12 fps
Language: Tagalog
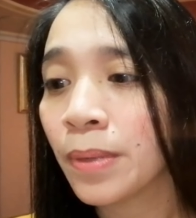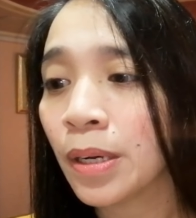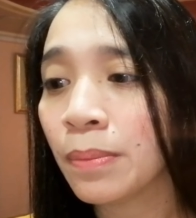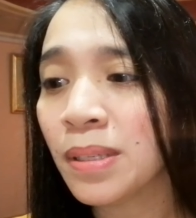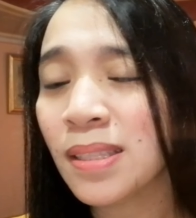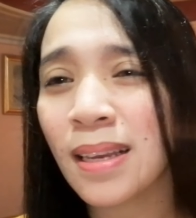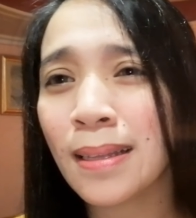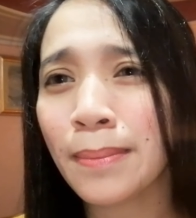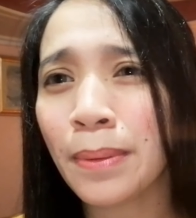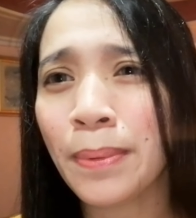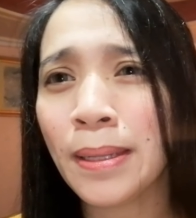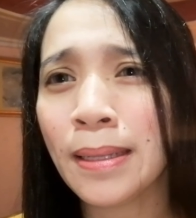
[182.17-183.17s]
Pero minsan,
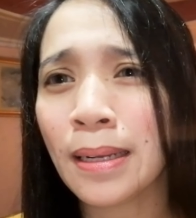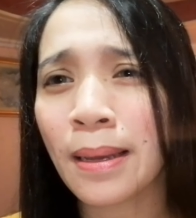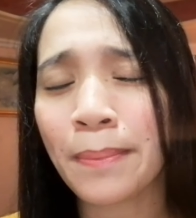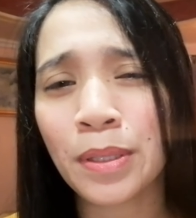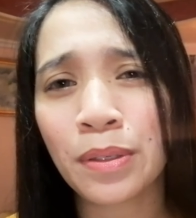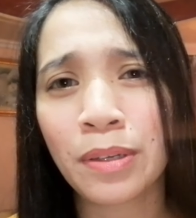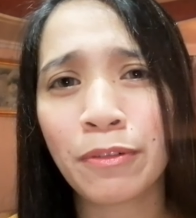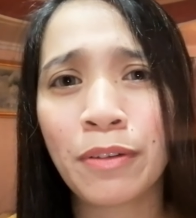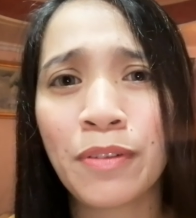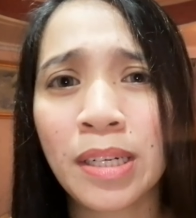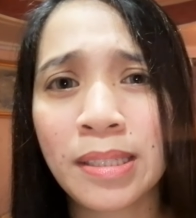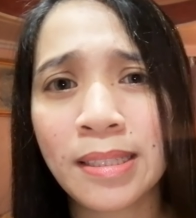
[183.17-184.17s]
bibili lang namin to ng
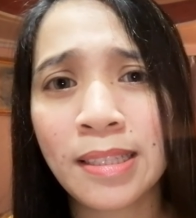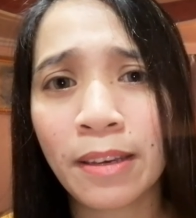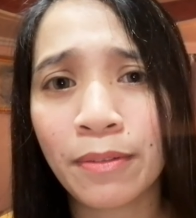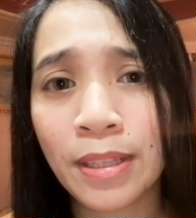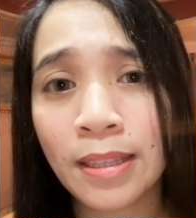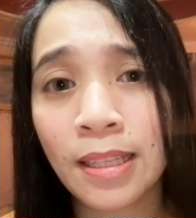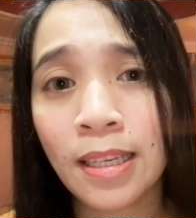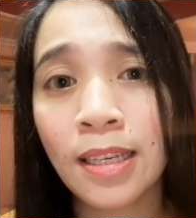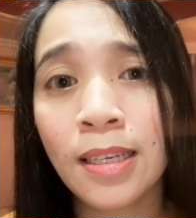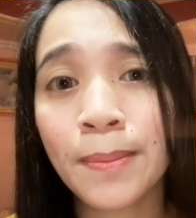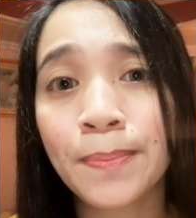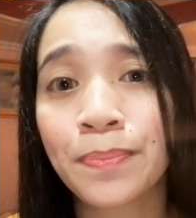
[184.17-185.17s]

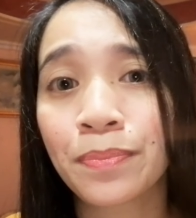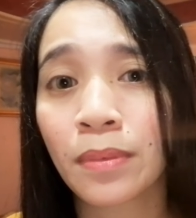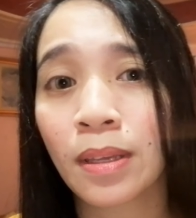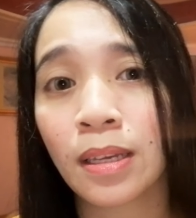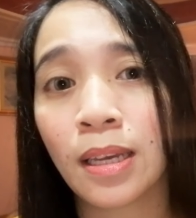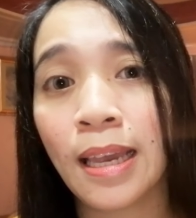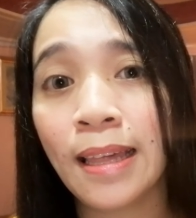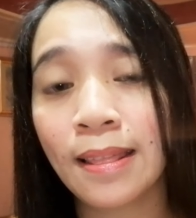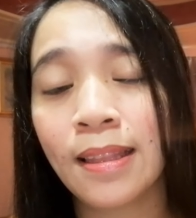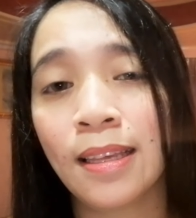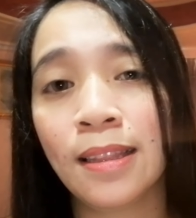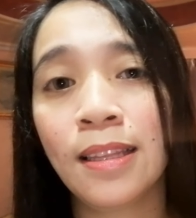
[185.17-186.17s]
570
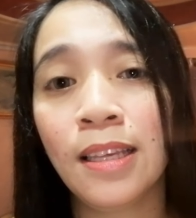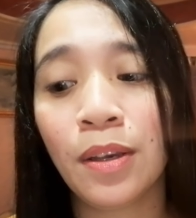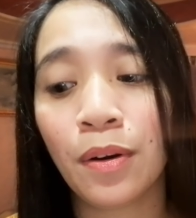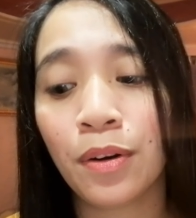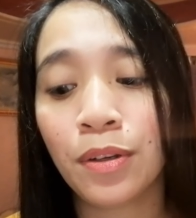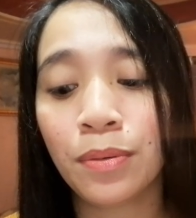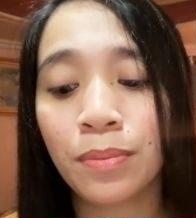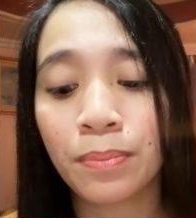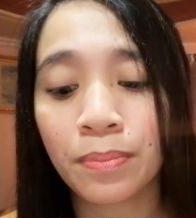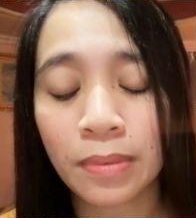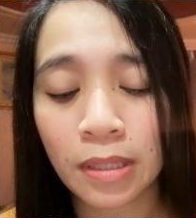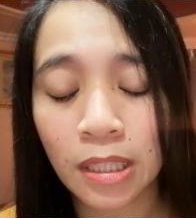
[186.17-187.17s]
NTD or
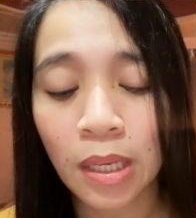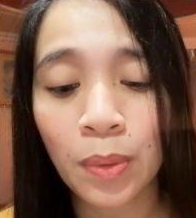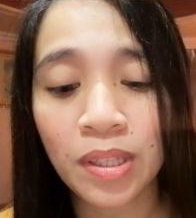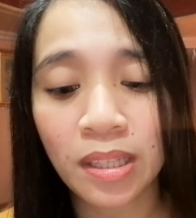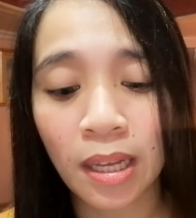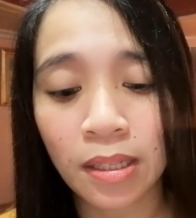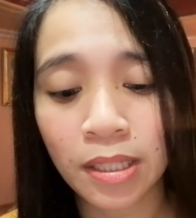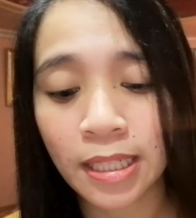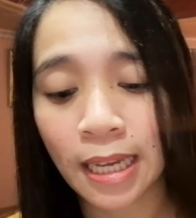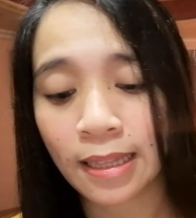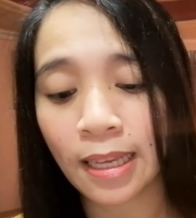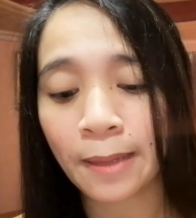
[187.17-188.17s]
yung Taiwan dollar
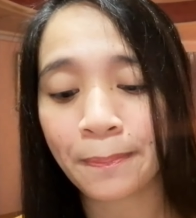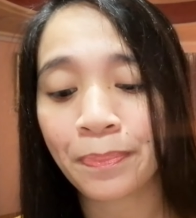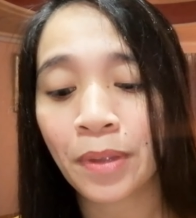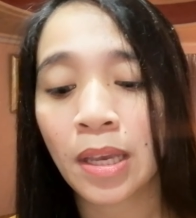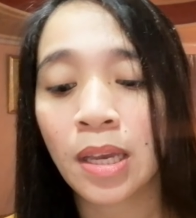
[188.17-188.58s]
natin.